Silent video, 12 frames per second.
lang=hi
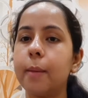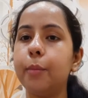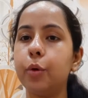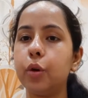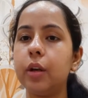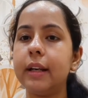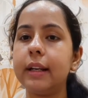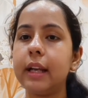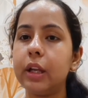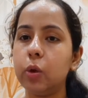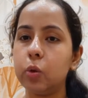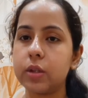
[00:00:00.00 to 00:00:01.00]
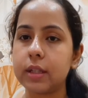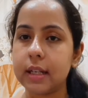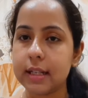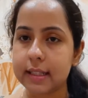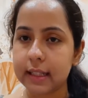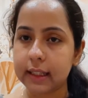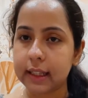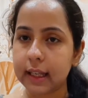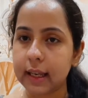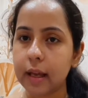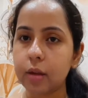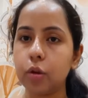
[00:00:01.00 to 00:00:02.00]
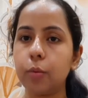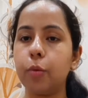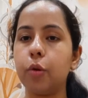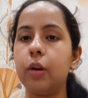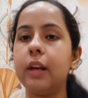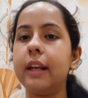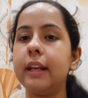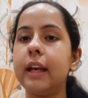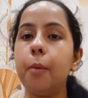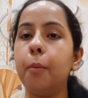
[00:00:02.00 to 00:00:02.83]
बोरोलिन का यूज कर सकते हैं तो बोरोलिन का